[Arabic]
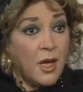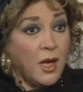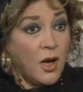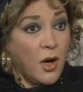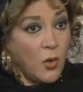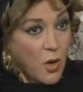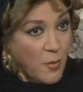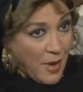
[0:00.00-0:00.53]

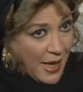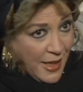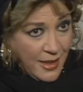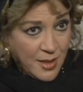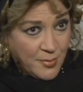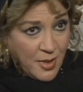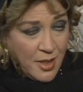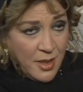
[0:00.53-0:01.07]
هو
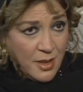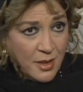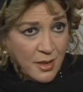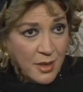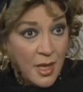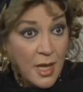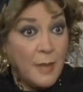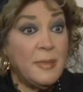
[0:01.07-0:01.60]
معلم اه
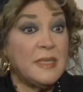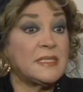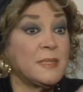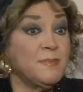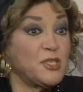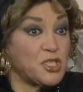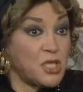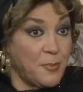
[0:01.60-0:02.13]
بس
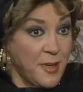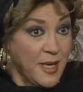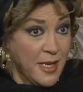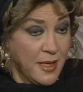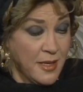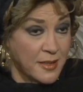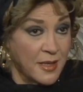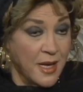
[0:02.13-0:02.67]
مش
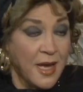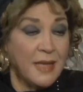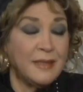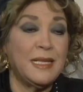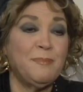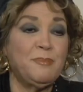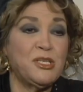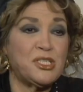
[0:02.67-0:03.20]
كبير ده
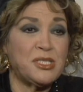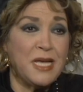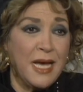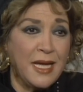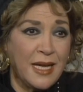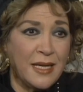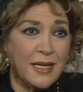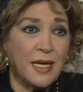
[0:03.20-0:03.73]
بيشتغل
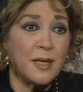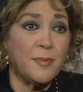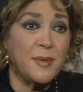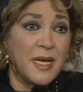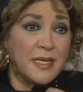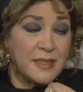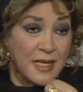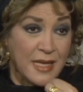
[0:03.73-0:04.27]
على
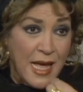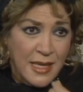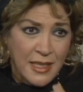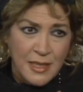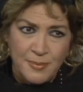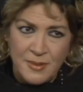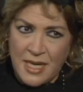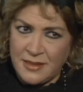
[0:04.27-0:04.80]
عربيات الاكل
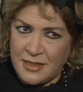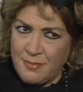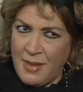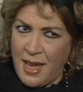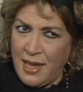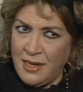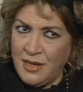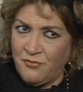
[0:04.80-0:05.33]
بتاعت
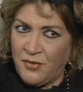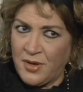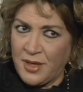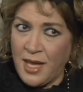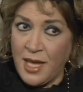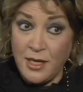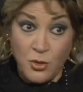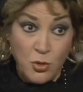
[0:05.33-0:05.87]
المعلم
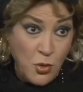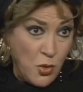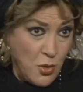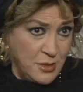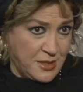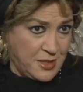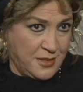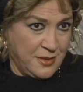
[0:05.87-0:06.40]
فرغالي
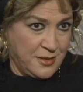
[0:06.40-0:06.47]
جوزي